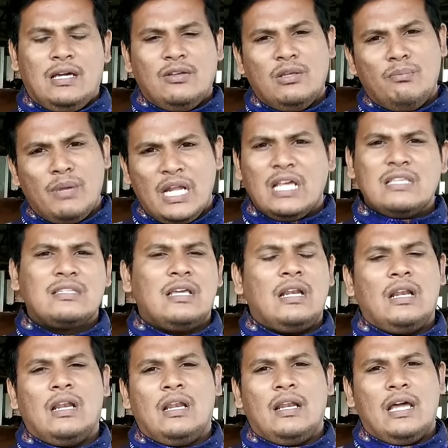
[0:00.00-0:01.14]
அதாவது
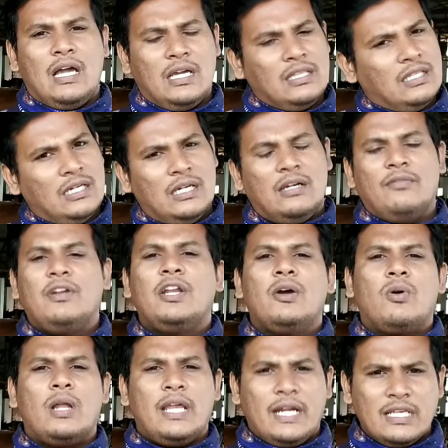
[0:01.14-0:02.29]
மின்னஞ்சல் நான் இந்த
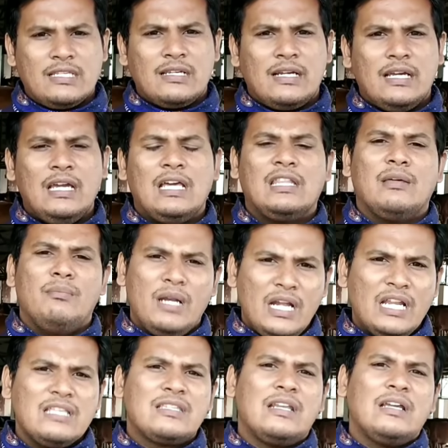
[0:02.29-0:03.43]
வீடியோவோட இணைச்சிருக்கேன் அந்த
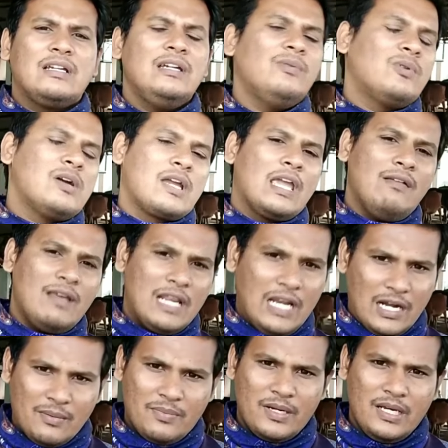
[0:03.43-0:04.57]
மின்னஞ்சலுக்கு உங்க கேள்விகளை
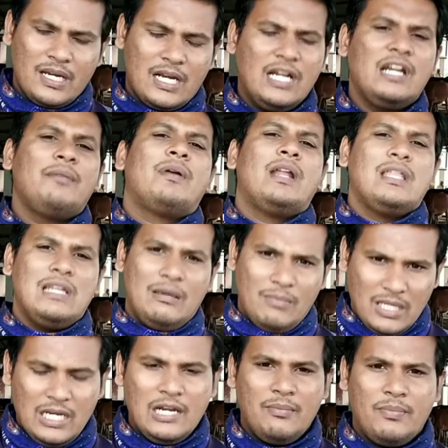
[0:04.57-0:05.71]
அனுப்புங்க கண்டிப்பா நான் அதுல
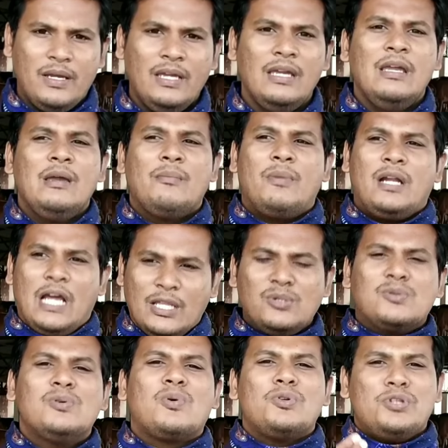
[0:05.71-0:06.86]
பதிலளிப்பேன் பட்
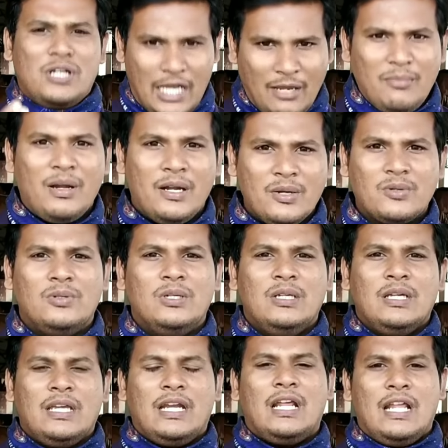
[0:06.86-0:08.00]
அதுக்கும் கொஞ்சம் டைம் எடுக்கும்
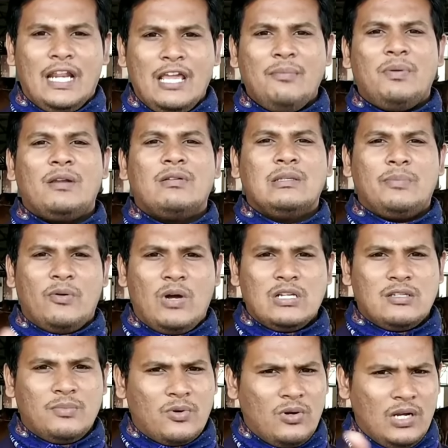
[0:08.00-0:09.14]
ஏன்னா நிறைய பேர் வந்து இப்போ
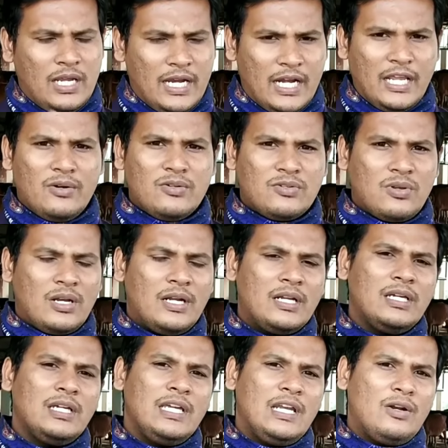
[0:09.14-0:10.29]
வாட்ஸ்அப் குழுல இணையணும்னு
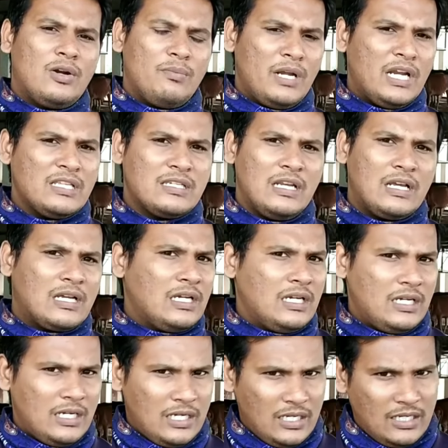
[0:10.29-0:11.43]
சொல்லிட்டு என்னோட மின்னஞ்சலுக்கு
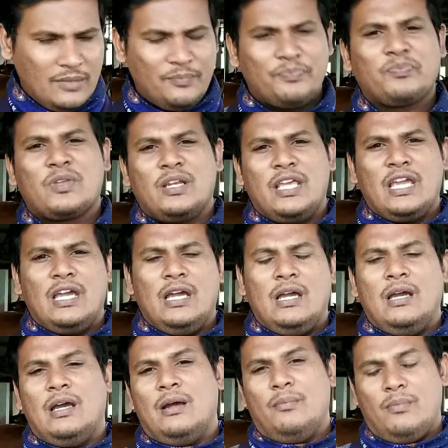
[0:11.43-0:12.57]
நீங்க
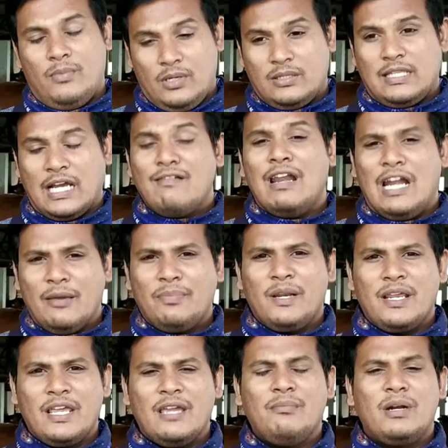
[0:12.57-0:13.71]
தகவல்
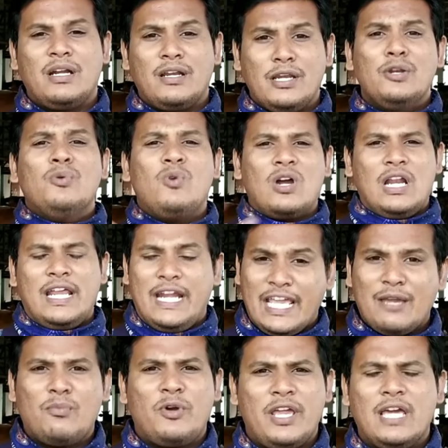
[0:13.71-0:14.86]
அனுப்பியிருக்கீங்க பட் இன்னும் உங்களை
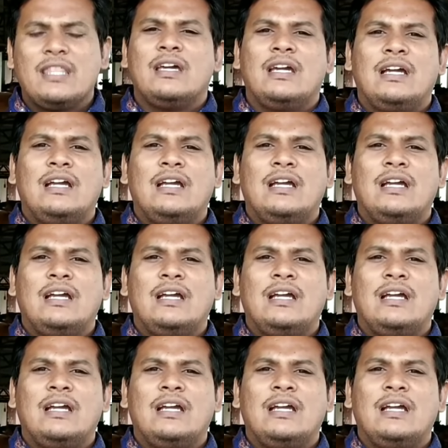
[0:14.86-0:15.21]
இணைக்க முடியாத